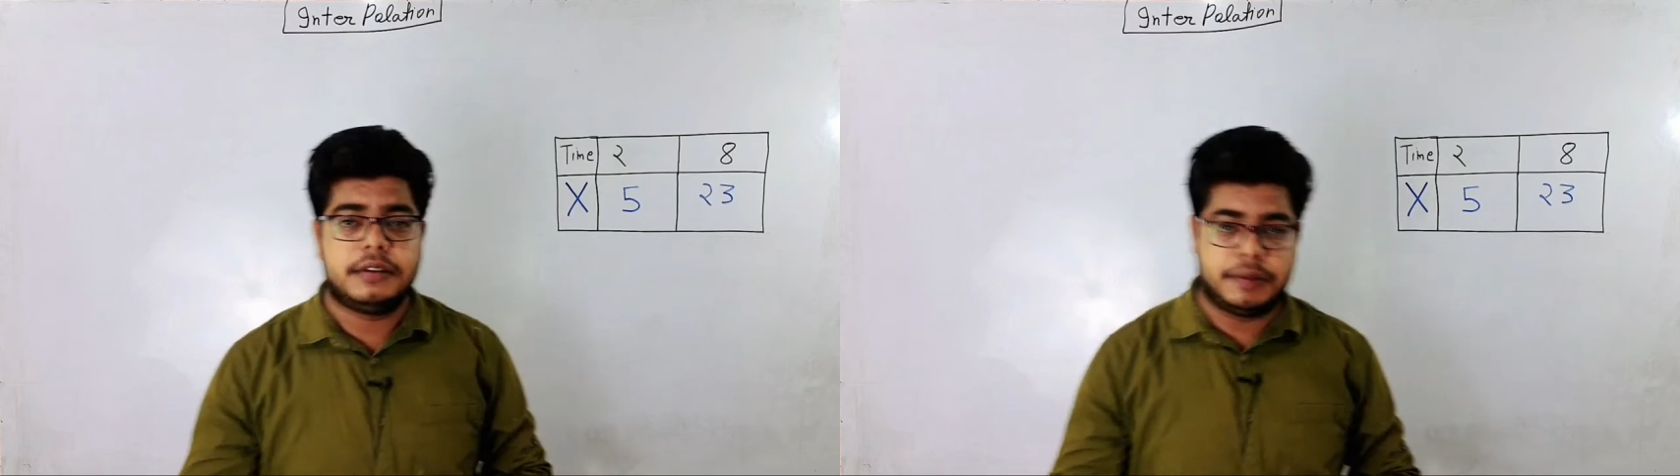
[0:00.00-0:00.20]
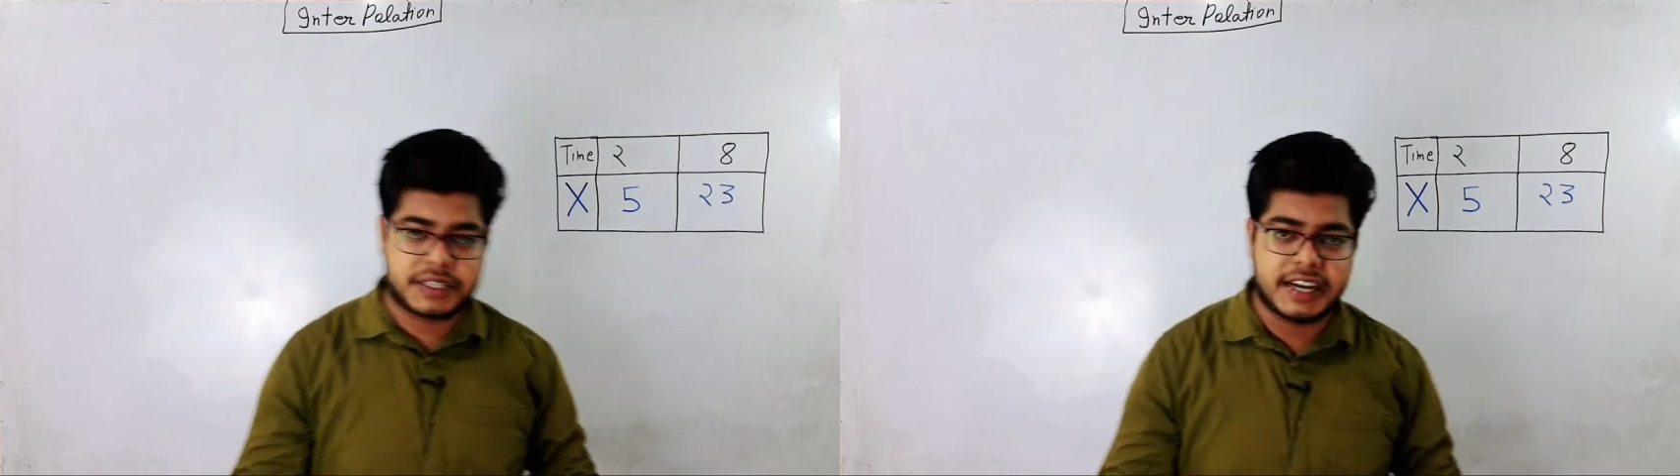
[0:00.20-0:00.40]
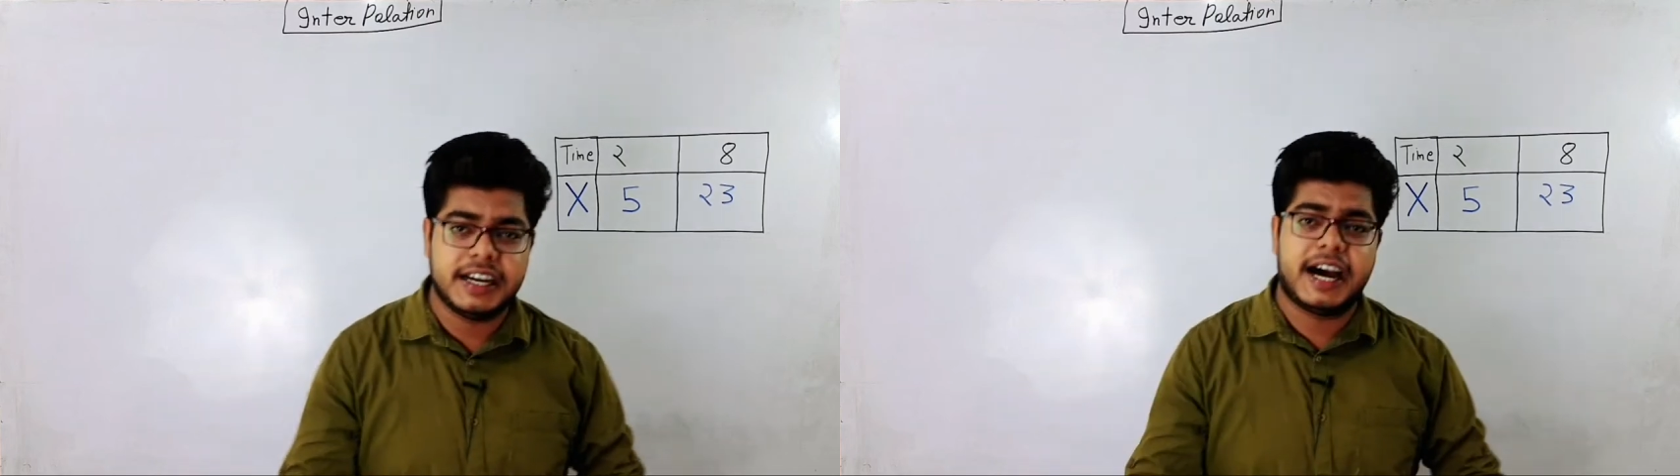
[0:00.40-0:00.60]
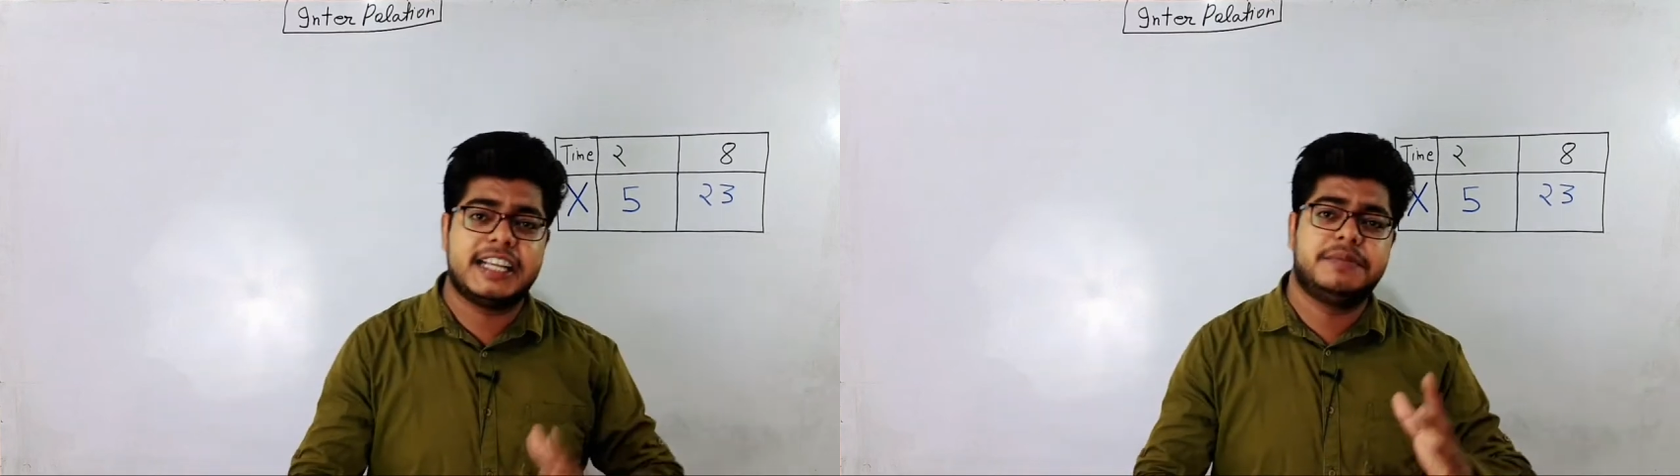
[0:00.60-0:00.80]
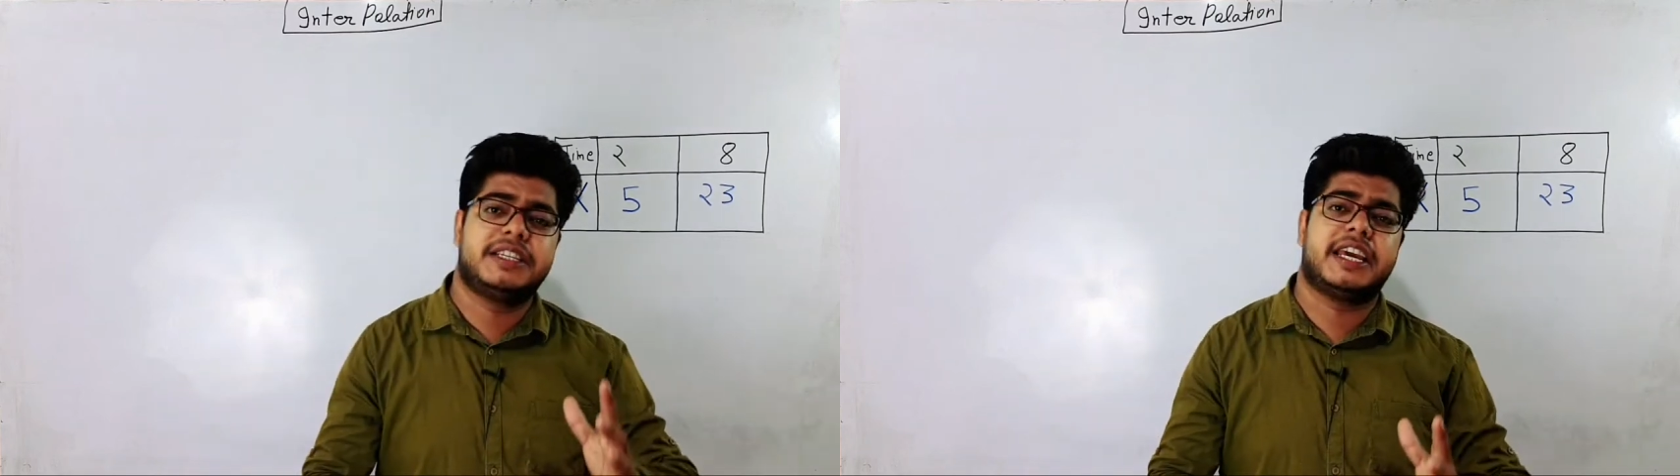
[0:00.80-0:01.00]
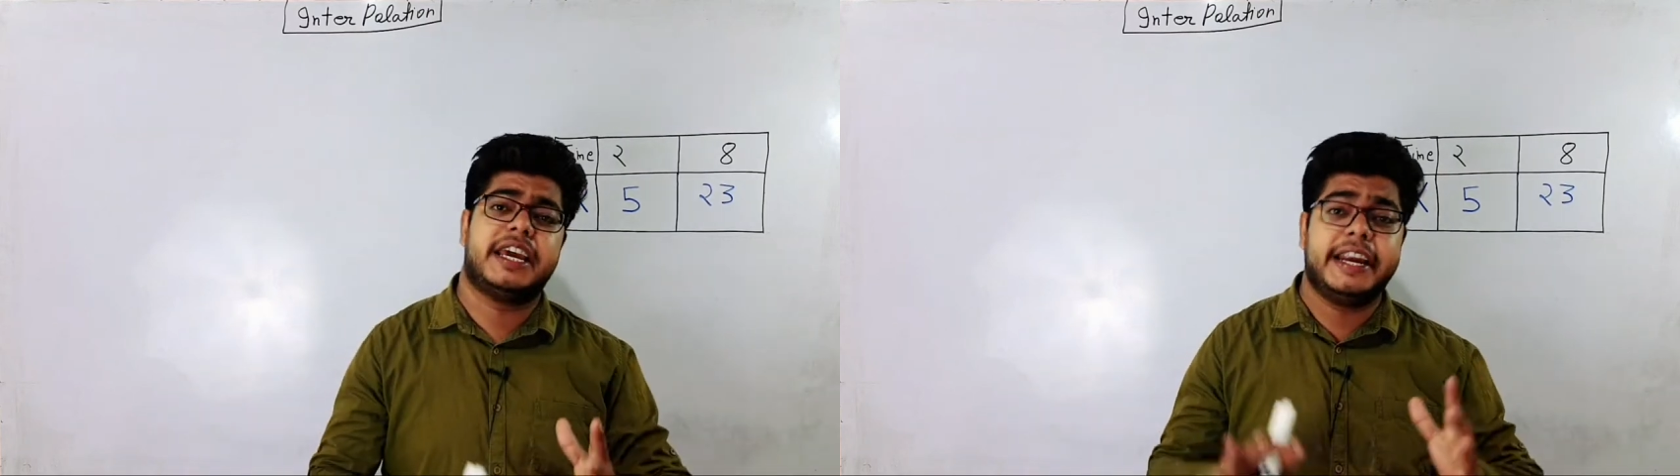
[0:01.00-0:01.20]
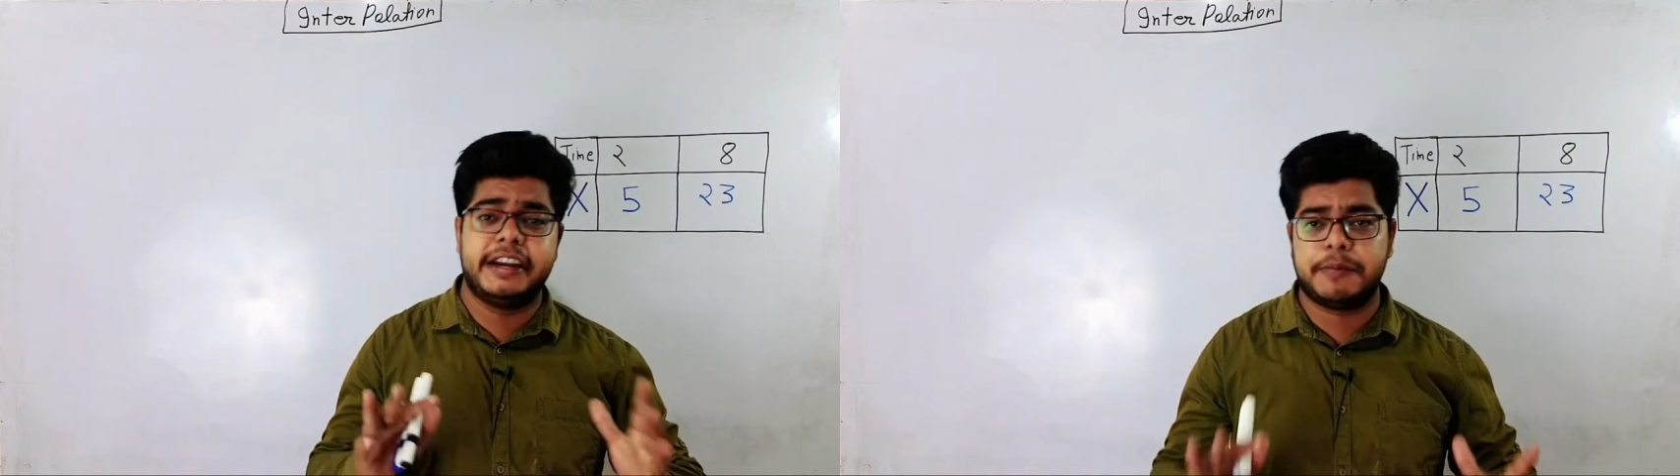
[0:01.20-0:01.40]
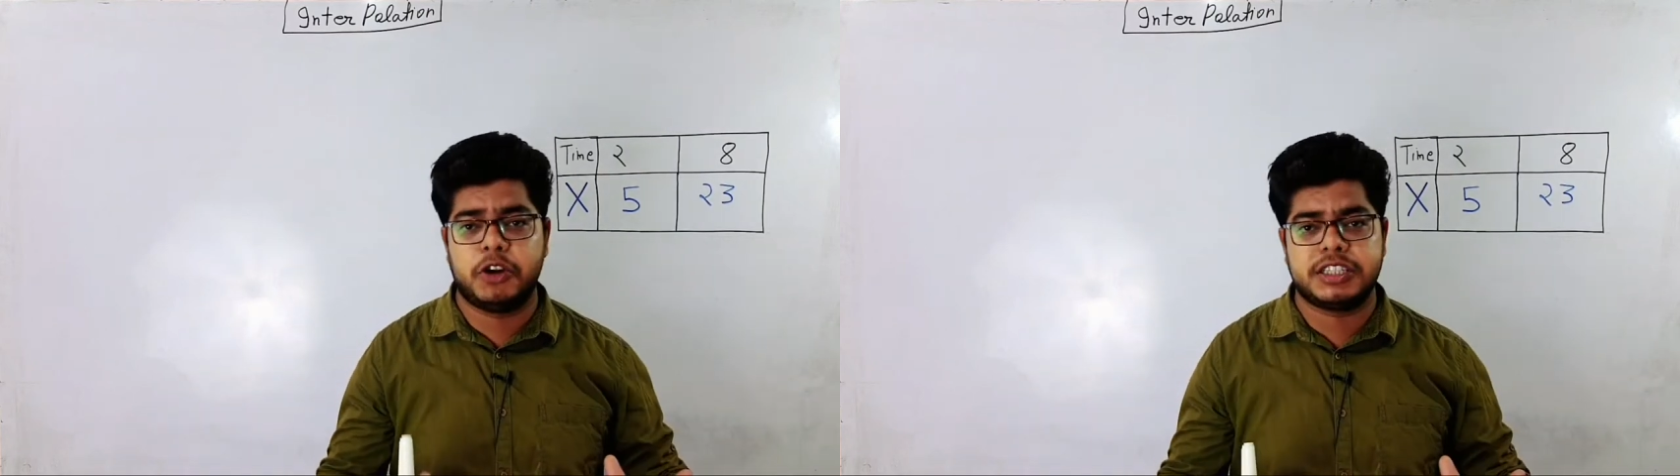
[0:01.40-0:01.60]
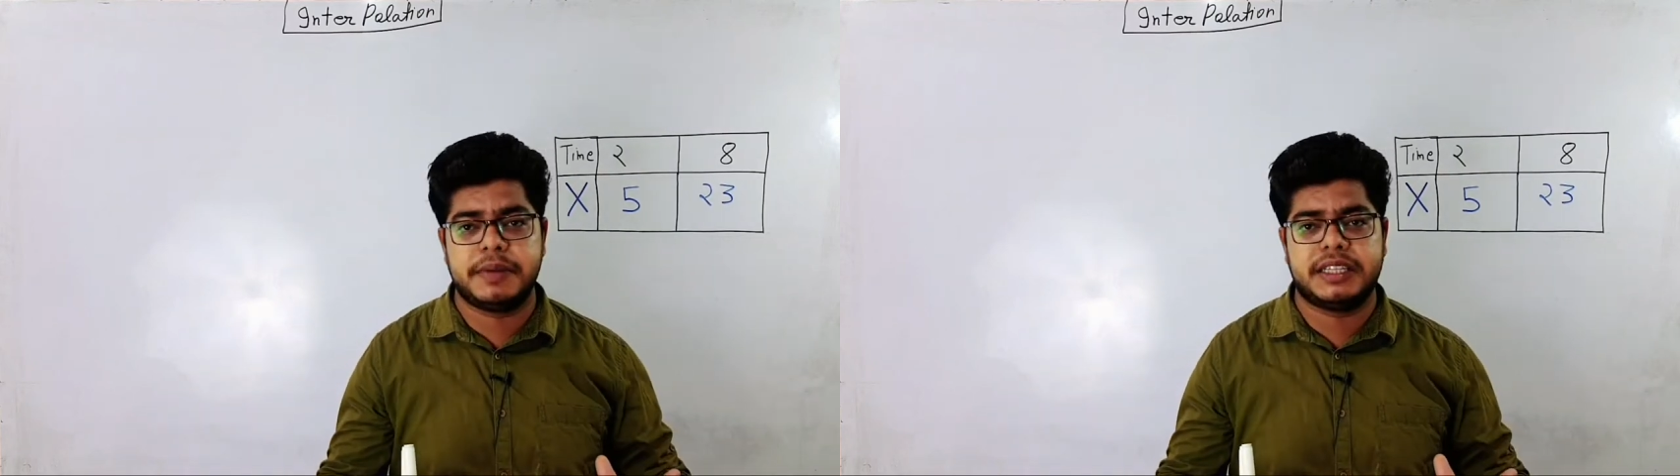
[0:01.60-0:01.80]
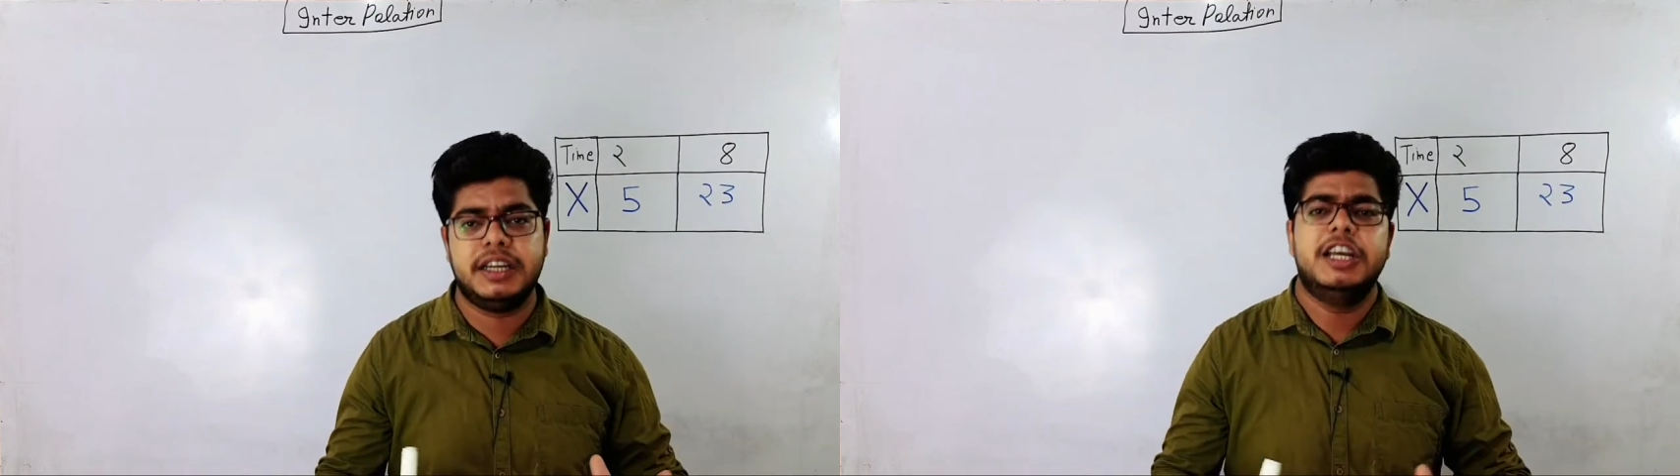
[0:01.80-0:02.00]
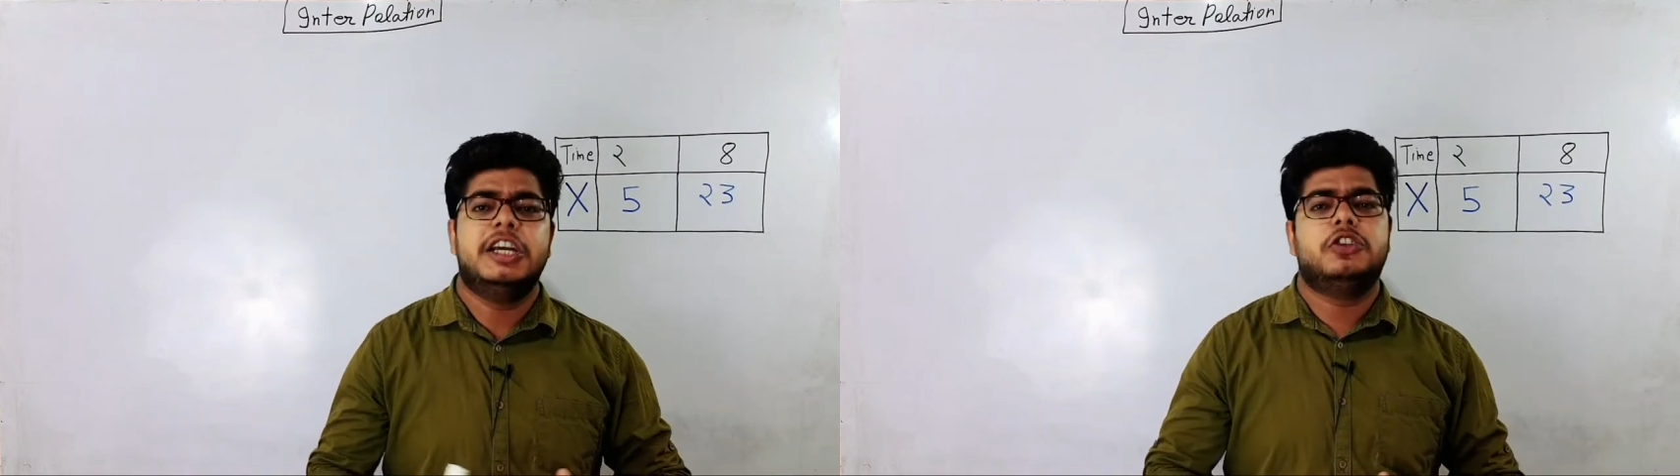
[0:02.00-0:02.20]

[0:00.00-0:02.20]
नमस्कार आज हम सीखेंगे इंटरपोलेशन मेथड